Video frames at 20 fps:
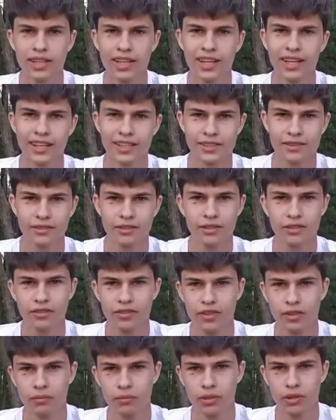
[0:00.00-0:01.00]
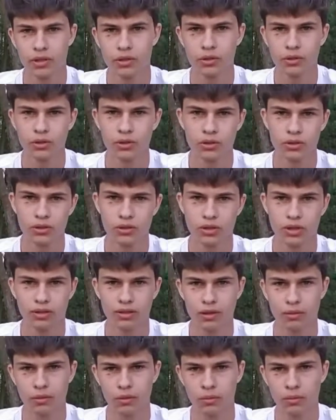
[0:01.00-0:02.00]
Cześć! W tym filmiku
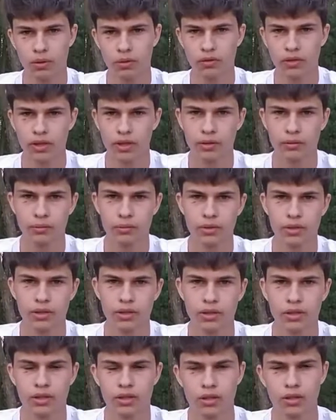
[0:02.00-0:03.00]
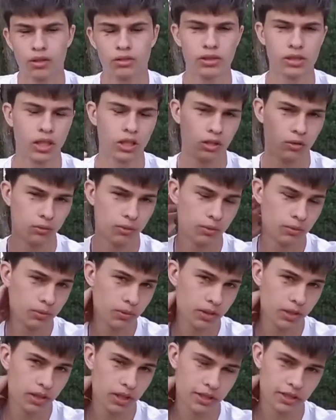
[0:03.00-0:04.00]
krótko Wam opowiem o czytaniu
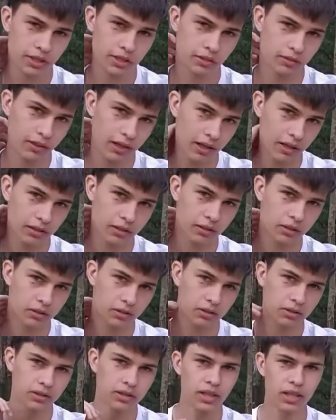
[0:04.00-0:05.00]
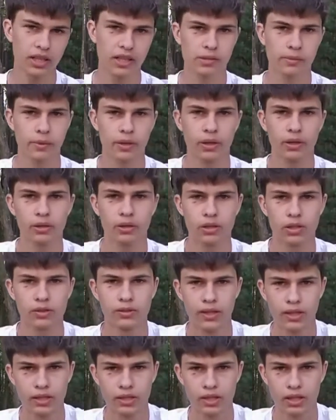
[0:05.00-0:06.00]
Biblii, dlaczego warto, tak z mojego
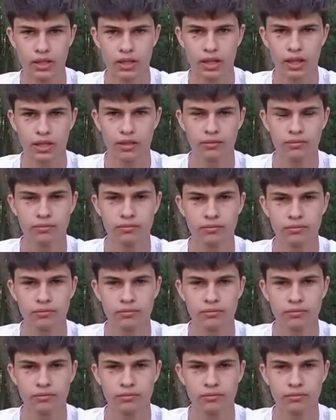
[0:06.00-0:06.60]
doświadczenia.